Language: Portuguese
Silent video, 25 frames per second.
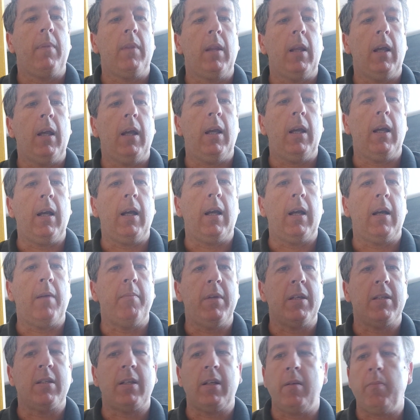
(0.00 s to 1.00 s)
né,
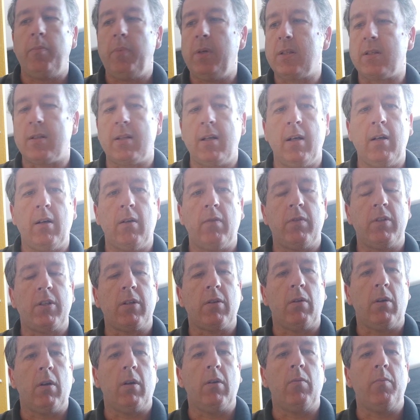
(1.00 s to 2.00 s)
cabeça de pistão, você
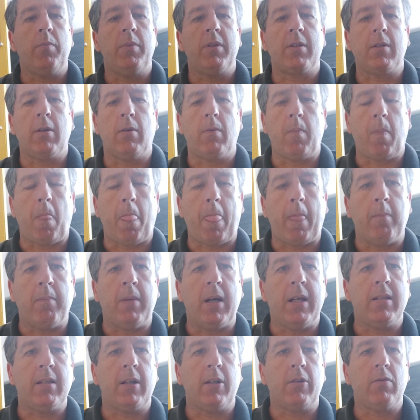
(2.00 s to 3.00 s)
coloca um pistão
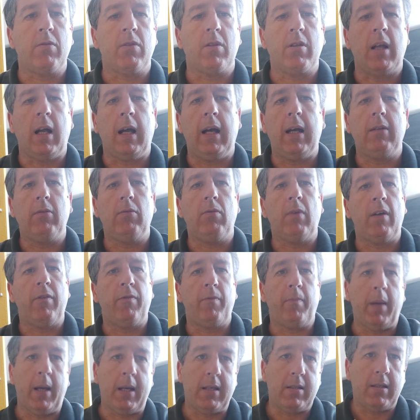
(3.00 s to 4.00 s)
mais ajustado, o
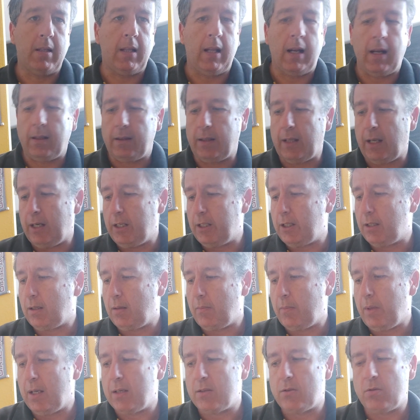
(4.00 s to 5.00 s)
FPS dela tende
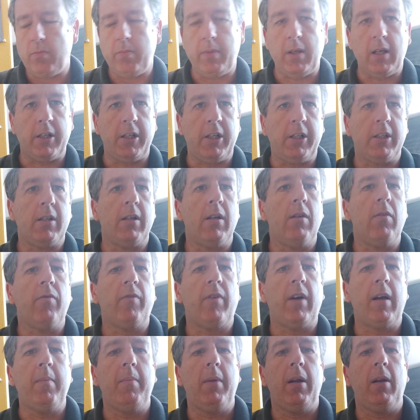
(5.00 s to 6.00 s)
também a subir. A gente não
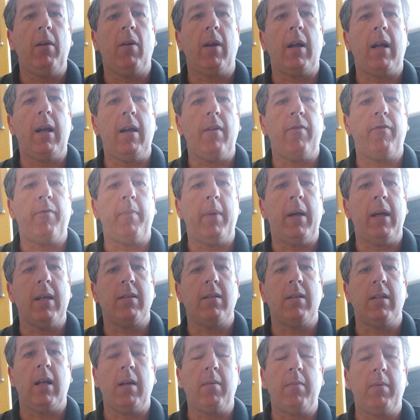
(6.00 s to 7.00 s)
vai melhorar a
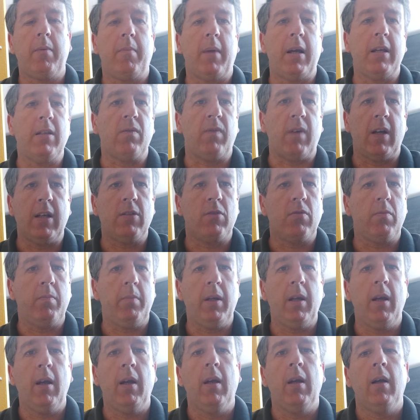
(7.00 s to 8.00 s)
FPS da arma, mas vai
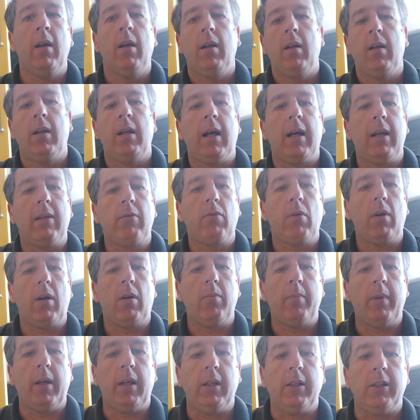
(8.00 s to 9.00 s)
subir
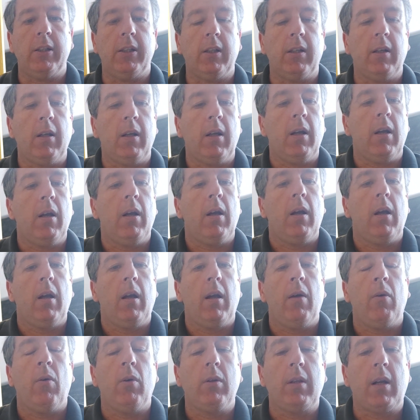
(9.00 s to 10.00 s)
naturalmente.
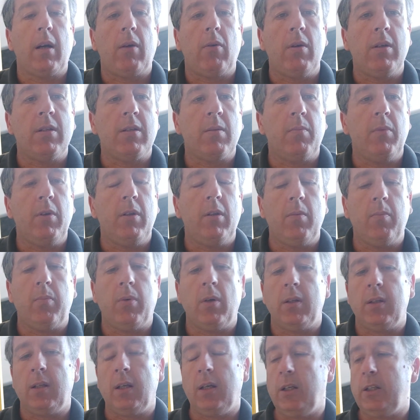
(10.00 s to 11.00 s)
Outra coisa muito
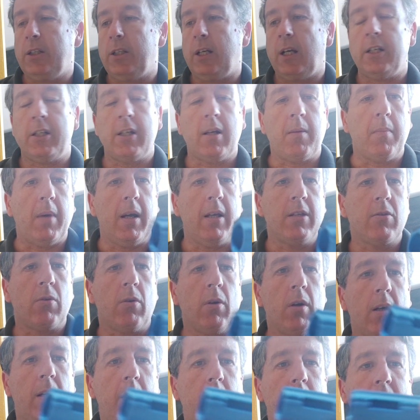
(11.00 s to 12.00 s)
importante é jamais
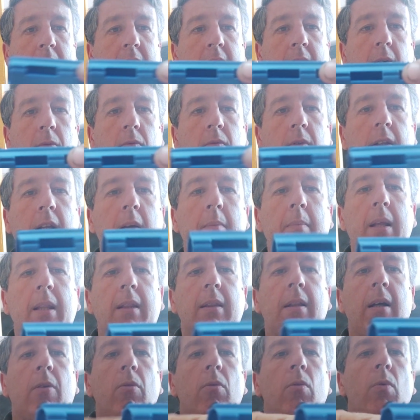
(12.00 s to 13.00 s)
coloque pistão de
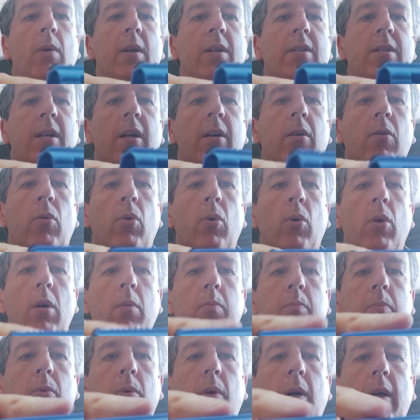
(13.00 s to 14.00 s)
metal com esse
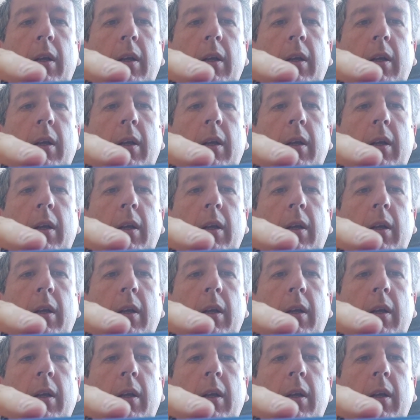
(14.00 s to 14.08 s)
corpo